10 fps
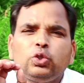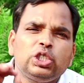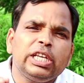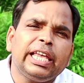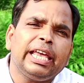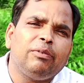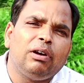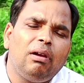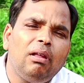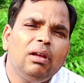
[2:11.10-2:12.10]
उससे
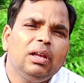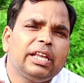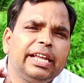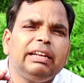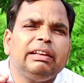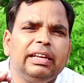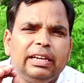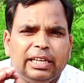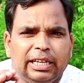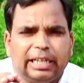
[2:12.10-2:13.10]
केवल कीट
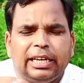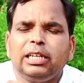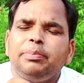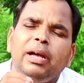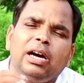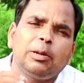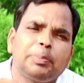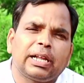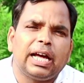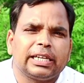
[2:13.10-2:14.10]
ही नहीं कीट में
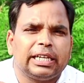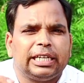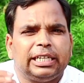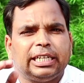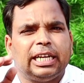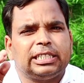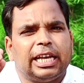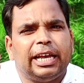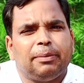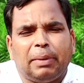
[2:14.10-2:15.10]
हर प्रकार के कीटियाँ
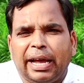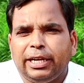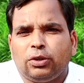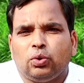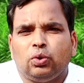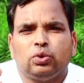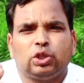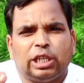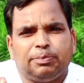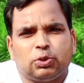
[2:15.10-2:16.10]
चाहे माइट हो
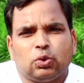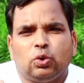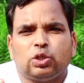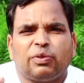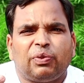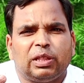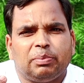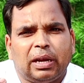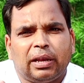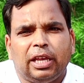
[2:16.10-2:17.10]
थ्रिप्स हो
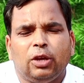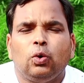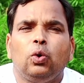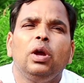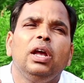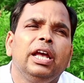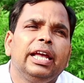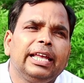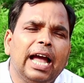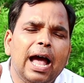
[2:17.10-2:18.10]
सफ़ेद मक्खी हो
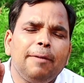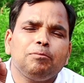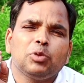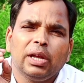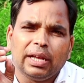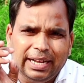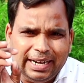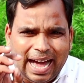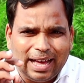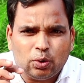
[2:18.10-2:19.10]
या
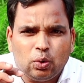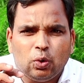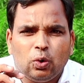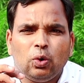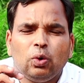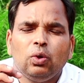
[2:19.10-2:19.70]
गिडार हो